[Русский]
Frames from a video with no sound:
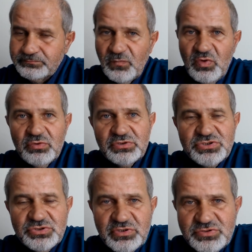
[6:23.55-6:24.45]
Вот.
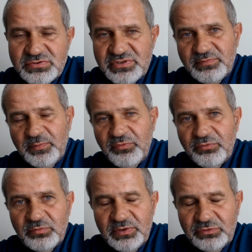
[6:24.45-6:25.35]
Что хочу сказать по
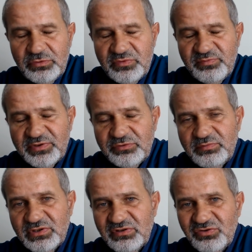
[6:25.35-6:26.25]
поводу Батуми. В
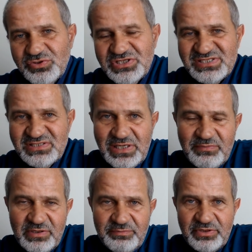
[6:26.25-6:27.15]
Батуми то же
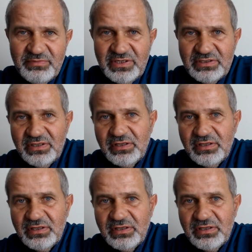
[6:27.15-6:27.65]
самое примерно.